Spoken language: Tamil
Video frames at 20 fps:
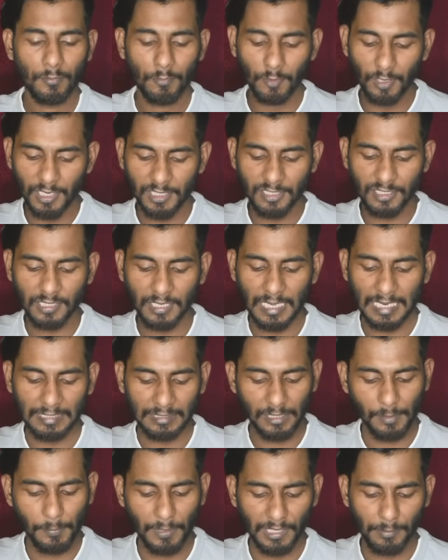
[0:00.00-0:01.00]
வேர்ட்ஸ்
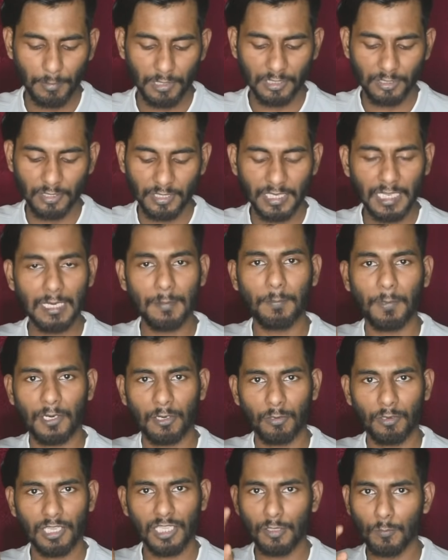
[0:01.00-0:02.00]
கரெக்டாக பயன்படுத்தணும் ஹெல்ப்
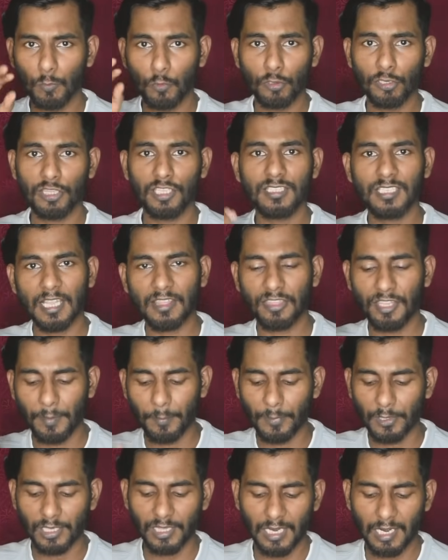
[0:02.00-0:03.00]
பண்ணணும் இது மூணுத்தையும்
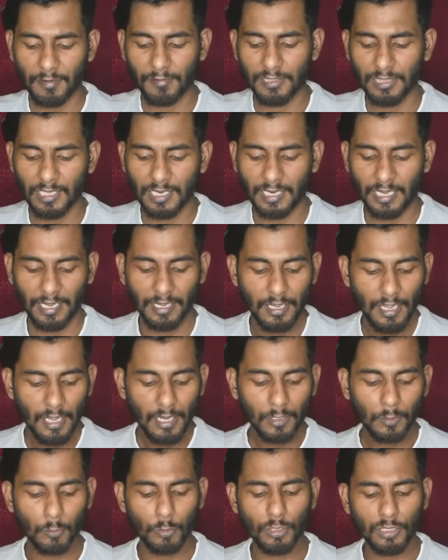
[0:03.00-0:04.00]
சத்தியம் பண்ணிட்டு தான் நான் வந்திருக்கேன்
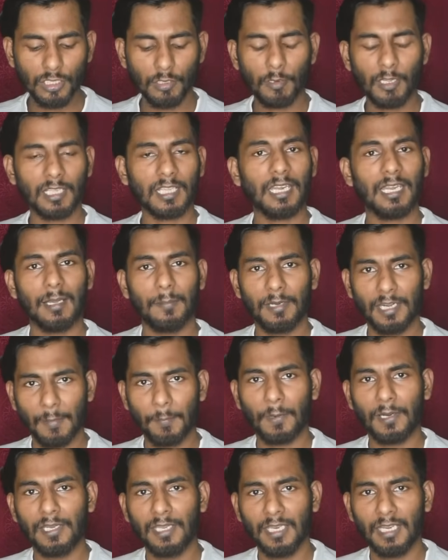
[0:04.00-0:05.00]
கொடுத்த ஒர்க் எல்லாமே
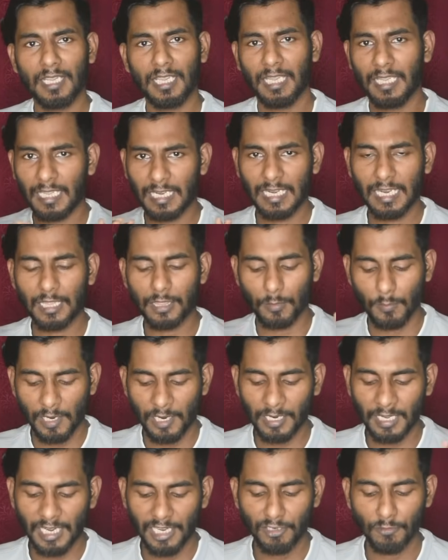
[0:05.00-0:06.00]
நான் பண்ணியிருக்கேன் எல்லாத்தையுமே
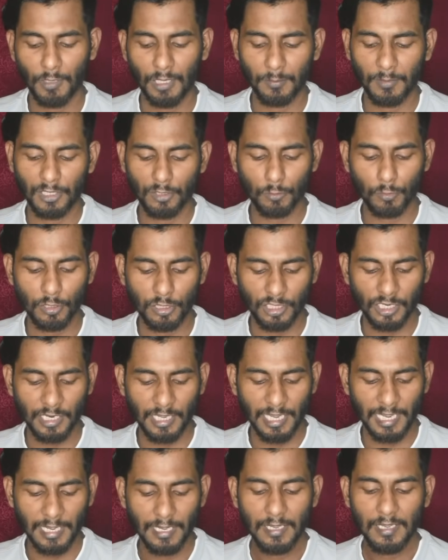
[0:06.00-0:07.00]
அழகாக இன்வால்மெண்ட்
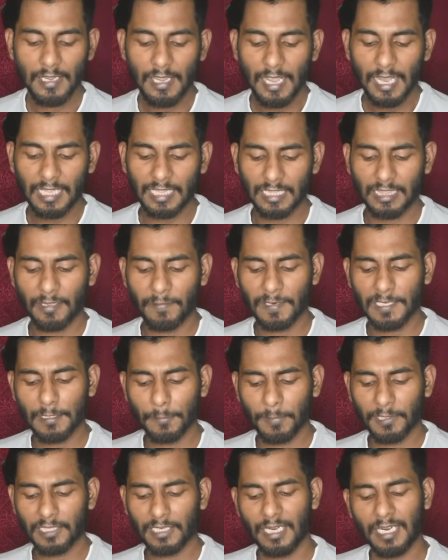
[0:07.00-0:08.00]
கொடுத்துருக்கேன் அதை
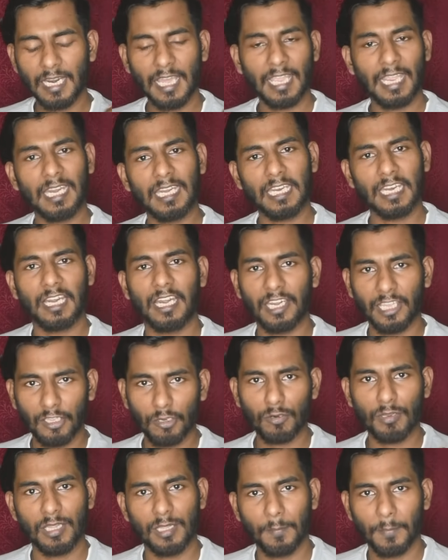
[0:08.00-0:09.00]
தவிர்த்து பார்த்தீங்கன்னா நான் என்ன
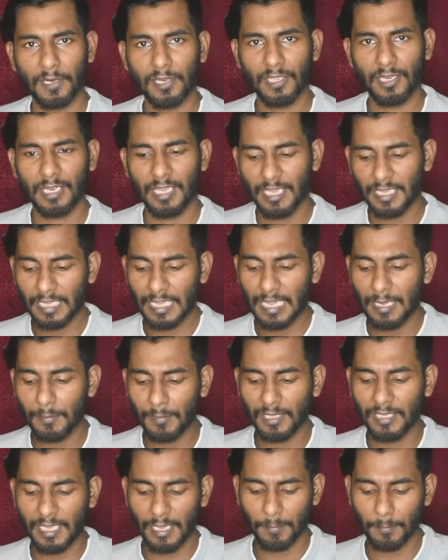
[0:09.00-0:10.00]
நினைக்கிறனோ அதை பண்ணியிருக்கேன்
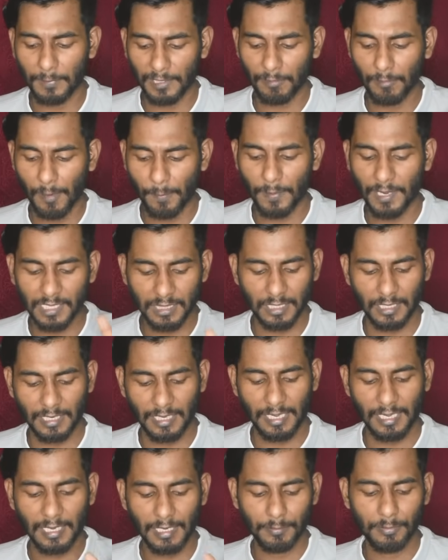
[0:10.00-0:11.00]
கேமில் கேம் பிளேவாக
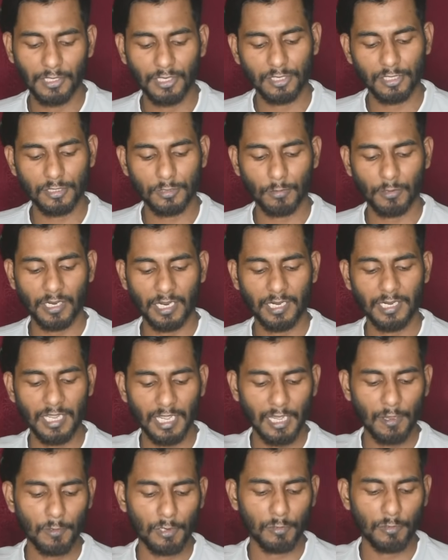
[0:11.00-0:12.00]
பார்த்துருக்கேன் அப்படின்றது சொல்கிறாரு
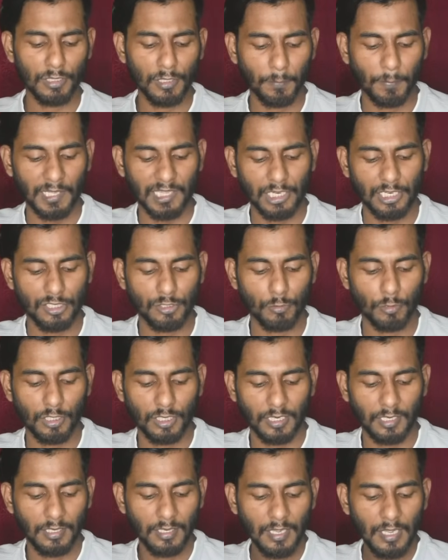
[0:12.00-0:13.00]
அவருக்கு வந்து பதினஞ்சு
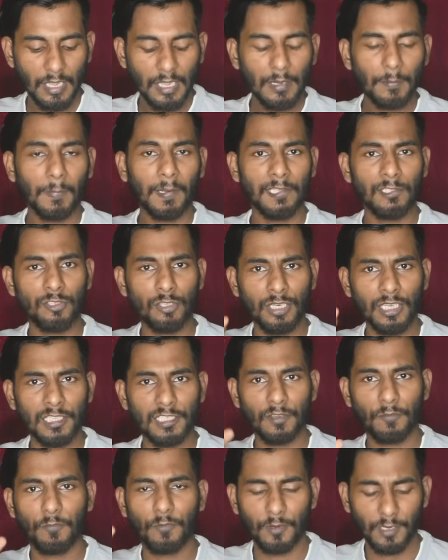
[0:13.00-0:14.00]
ஓட்டுகள் மஞ்சுரி
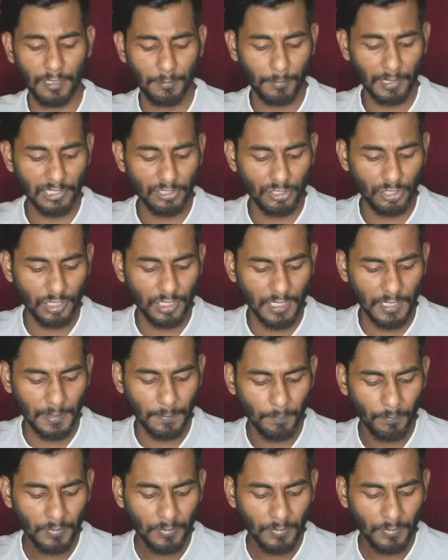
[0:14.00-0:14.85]
ஜெஃப்ரி மஞ்சுரி